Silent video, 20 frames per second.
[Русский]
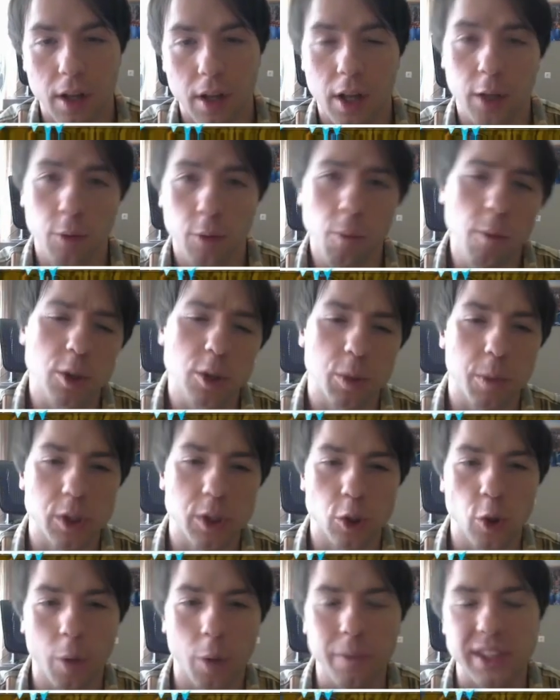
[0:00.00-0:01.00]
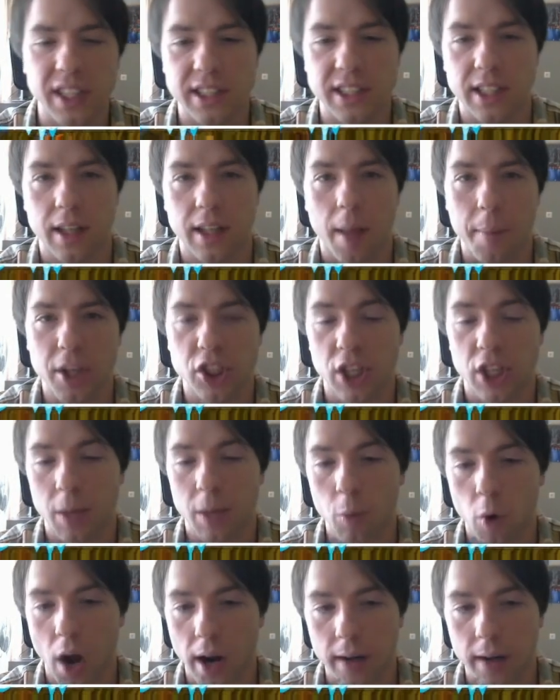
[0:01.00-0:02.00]
Ну, может быть удобно, кстати, опять же,
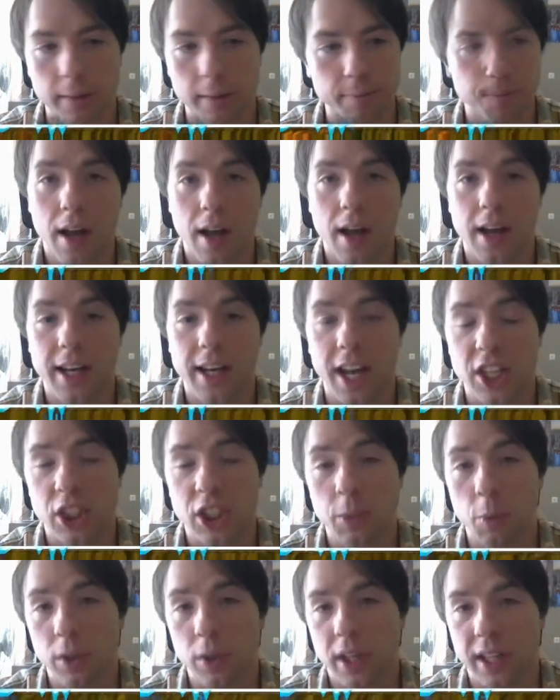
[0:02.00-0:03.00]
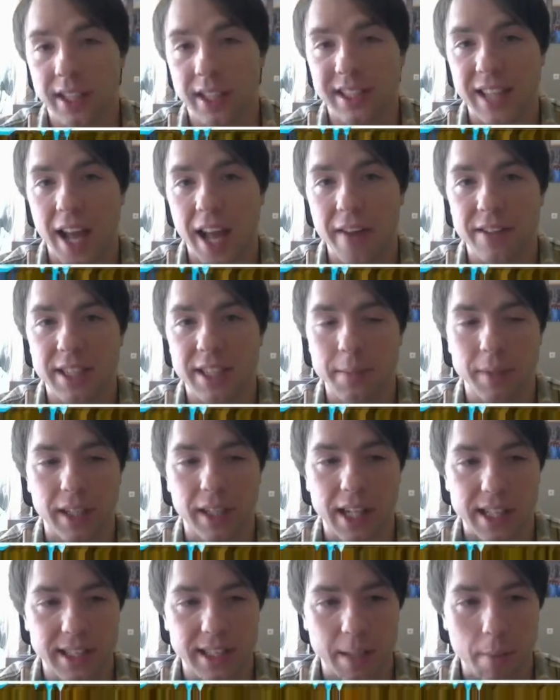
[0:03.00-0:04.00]
кому как. Каждый будет это настраивать именно
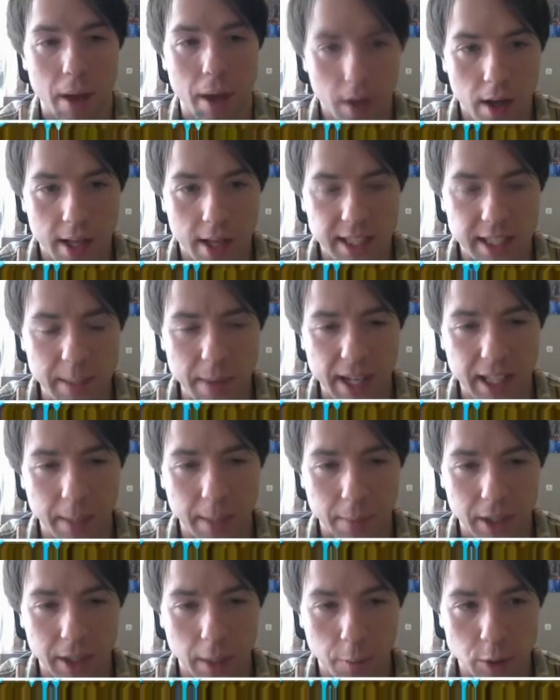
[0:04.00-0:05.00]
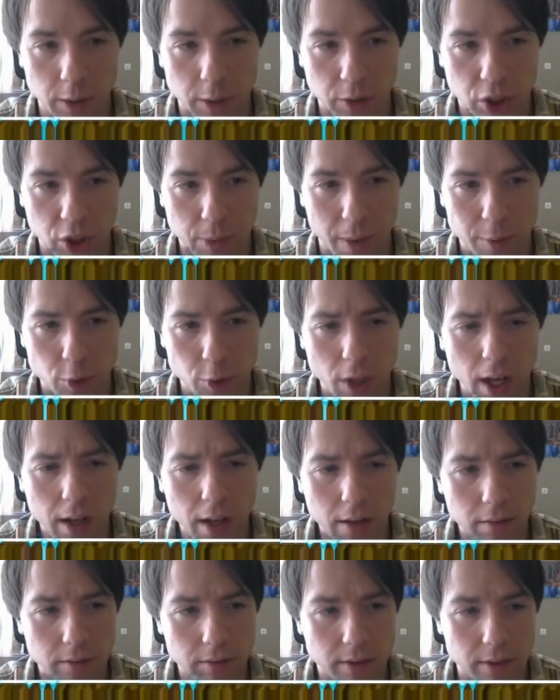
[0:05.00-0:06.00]
для себя. Теперь, когда мы, допустим, нажимаем сюда,
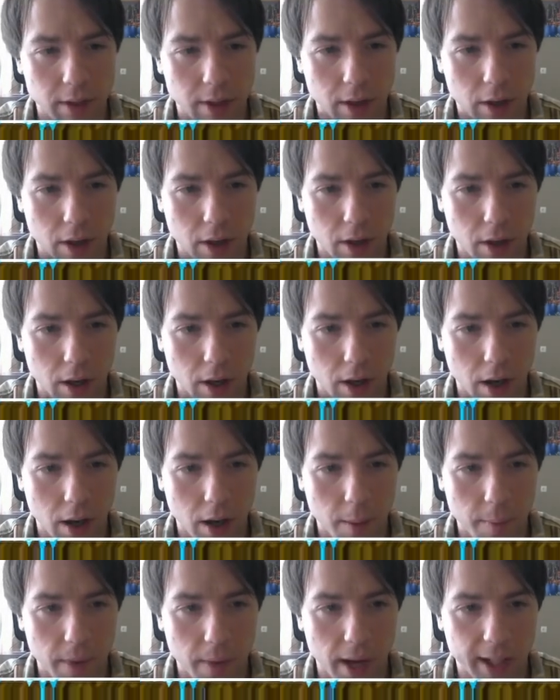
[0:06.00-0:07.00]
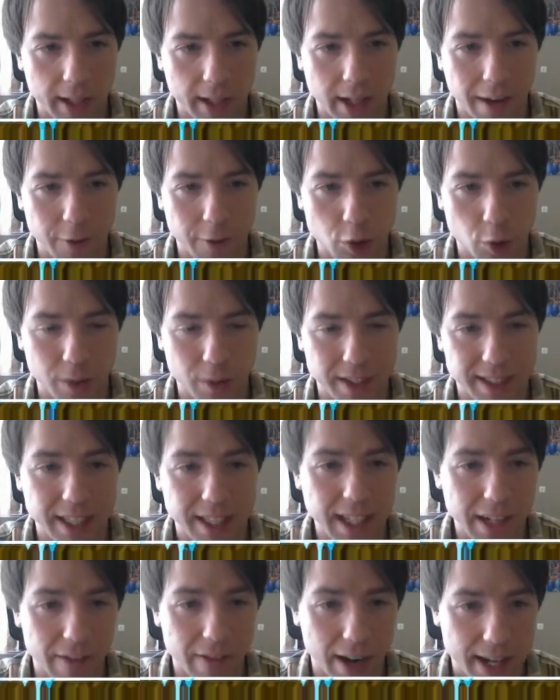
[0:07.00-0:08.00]
эта галочка у нас
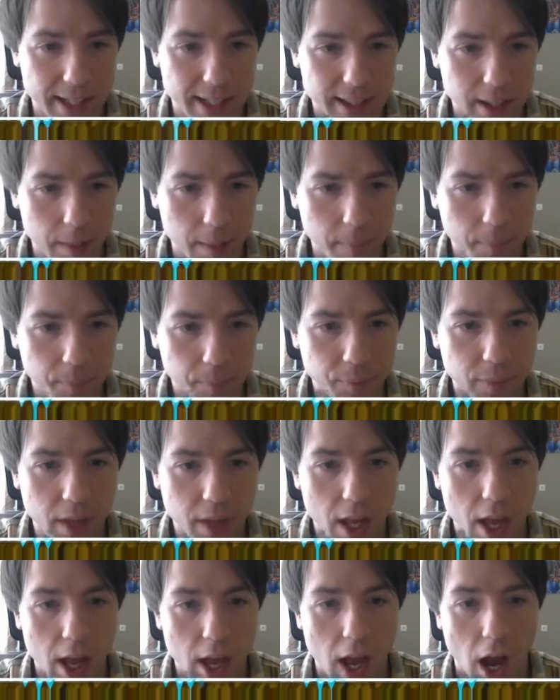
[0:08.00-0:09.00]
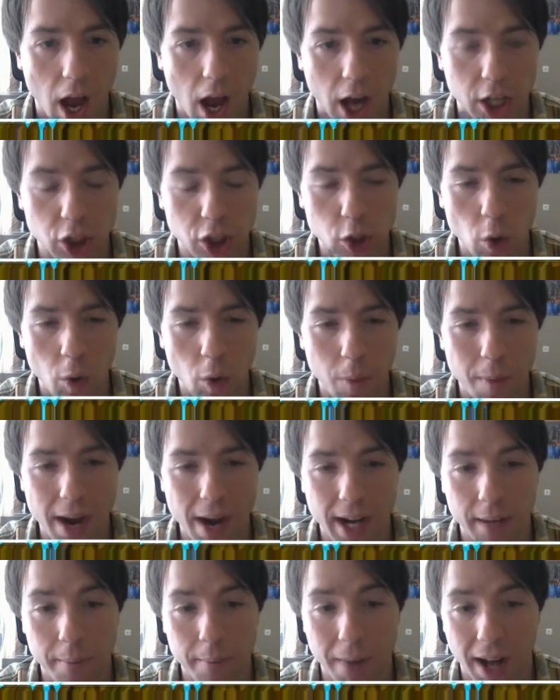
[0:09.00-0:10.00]
закрывается. А, show
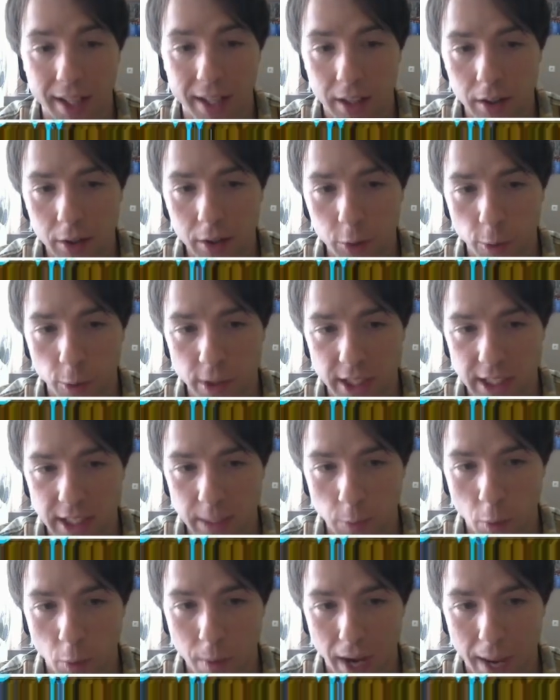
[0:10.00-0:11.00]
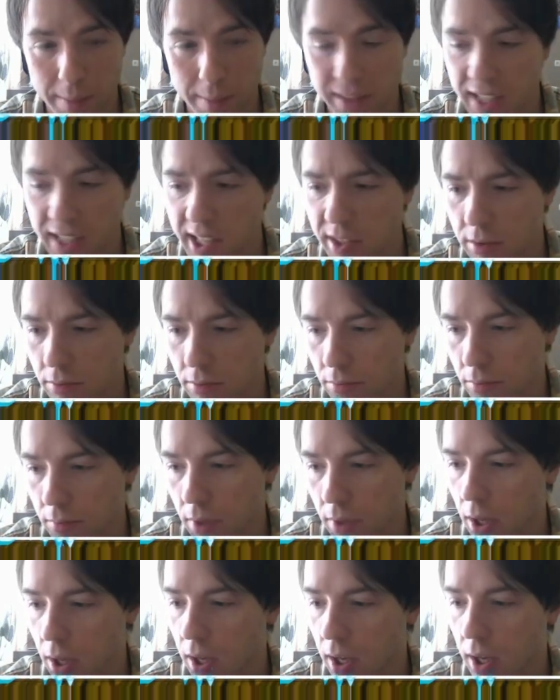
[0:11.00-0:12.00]
back button, то есть если мы убираем здесь,
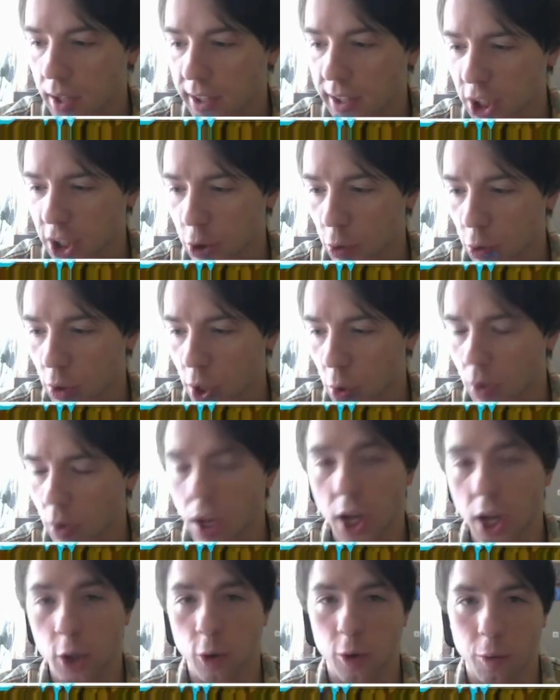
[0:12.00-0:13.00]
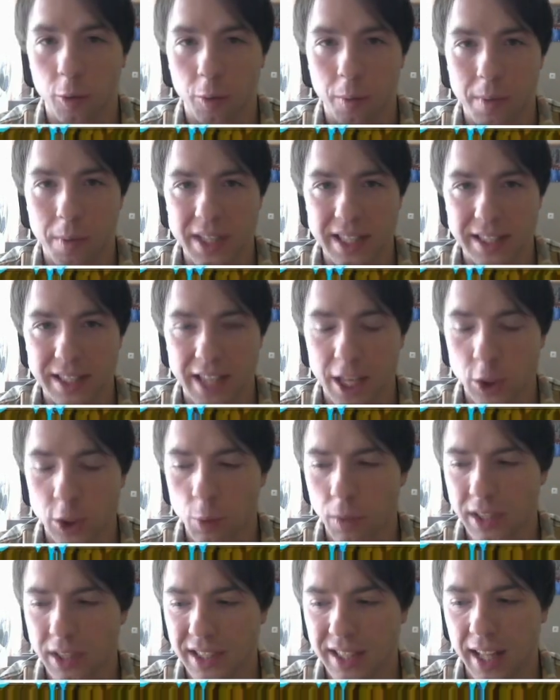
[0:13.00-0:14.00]
наша иконка, которая визерская
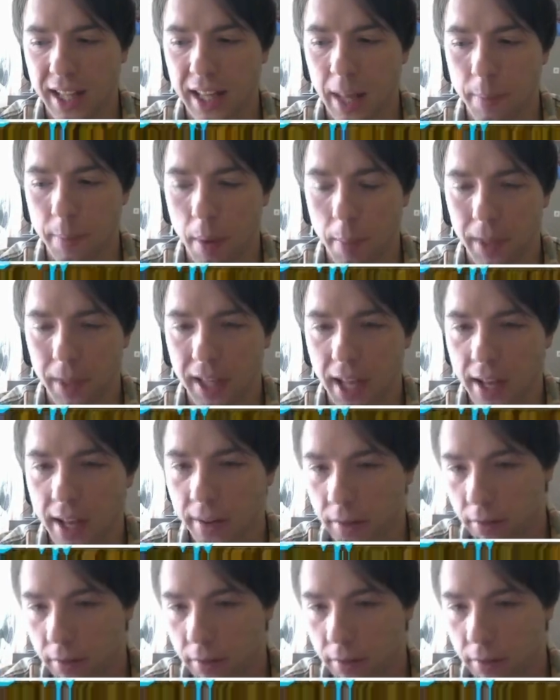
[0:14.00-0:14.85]
сумка, стандартно пропадает.